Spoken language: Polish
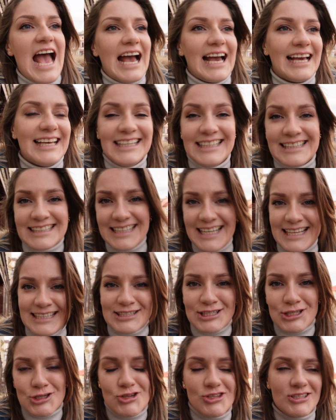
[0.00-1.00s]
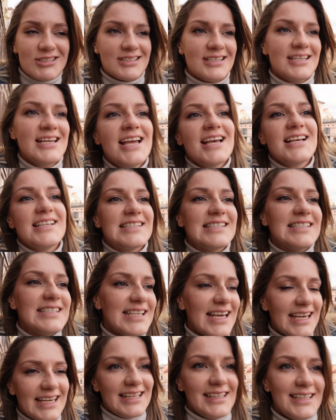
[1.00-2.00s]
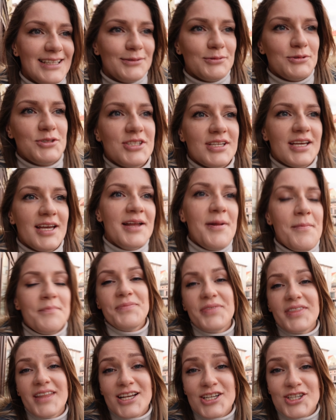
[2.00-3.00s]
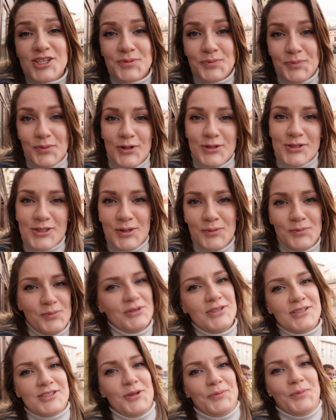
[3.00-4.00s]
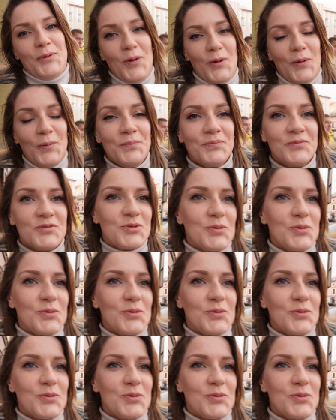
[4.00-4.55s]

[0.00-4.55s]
a Islandczycy zajadają się naszym polskim Prince Polo.